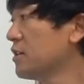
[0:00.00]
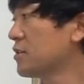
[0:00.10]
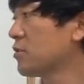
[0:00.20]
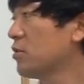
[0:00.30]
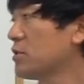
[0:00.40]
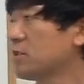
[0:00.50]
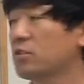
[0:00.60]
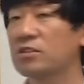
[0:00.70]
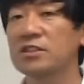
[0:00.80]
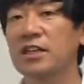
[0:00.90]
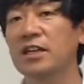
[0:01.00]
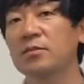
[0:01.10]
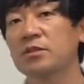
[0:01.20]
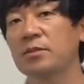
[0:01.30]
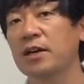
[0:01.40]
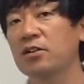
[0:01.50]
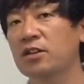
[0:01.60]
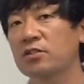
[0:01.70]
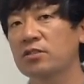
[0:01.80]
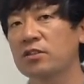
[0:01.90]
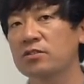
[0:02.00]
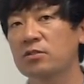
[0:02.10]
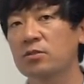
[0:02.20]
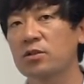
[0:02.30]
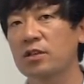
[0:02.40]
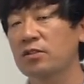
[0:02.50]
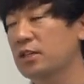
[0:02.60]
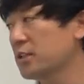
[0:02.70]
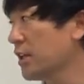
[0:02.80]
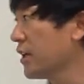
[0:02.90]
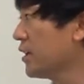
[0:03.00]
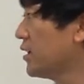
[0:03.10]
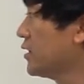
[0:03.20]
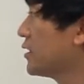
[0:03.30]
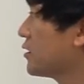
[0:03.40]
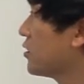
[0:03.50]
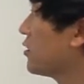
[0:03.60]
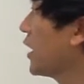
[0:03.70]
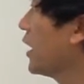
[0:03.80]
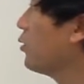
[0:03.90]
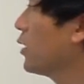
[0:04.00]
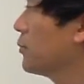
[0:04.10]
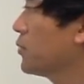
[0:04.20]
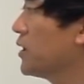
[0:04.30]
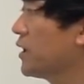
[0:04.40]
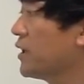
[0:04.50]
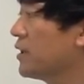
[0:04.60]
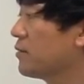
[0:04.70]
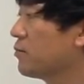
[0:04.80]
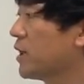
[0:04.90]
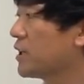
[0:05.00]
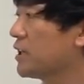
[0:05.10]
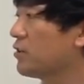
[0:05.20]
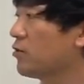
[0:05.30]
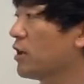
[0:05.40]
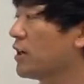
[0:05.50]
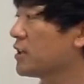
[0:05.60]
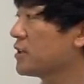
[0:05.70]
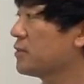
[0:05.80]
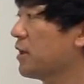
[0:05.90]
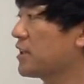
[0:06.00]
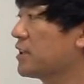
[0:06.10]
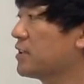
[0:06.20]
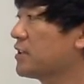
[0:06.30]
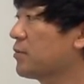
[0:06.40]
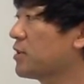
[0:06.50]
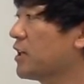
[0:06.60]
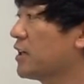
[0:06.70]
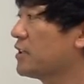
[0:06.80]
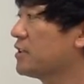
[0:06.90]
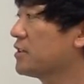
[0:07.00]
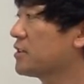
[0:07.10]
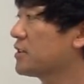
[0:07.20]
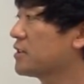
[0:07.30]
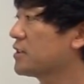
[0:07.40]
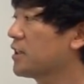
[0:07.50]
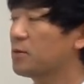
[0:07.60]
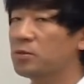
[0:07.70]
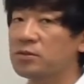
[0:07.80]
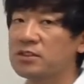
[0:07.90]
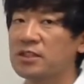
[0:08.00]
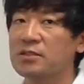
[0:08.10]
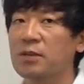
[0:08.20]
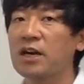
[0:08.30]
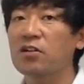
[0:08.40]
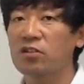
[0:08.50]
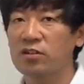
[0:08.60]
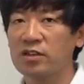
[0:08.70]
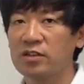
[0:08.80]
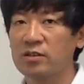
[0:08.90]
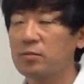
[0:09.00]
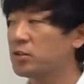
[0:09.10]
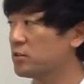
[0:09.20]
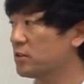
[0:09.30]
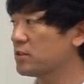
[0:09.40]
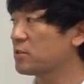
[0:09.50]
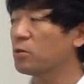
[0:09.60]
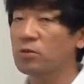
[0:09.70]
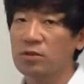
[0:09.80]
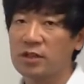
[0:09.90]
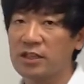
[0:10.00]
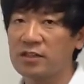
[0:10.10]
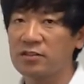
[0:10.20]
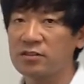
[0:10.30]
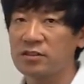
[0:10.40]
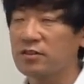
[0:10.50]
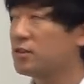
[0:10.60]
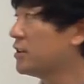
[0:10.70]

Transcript: 스코어를 적는 사람을 마커라고도 하고 스코어로라고 하는데 그런 A와 B의 마킹과 그 마킹을 담당하는 사람이 이제 마커이면서 이제 스코어러가 되는 거죠.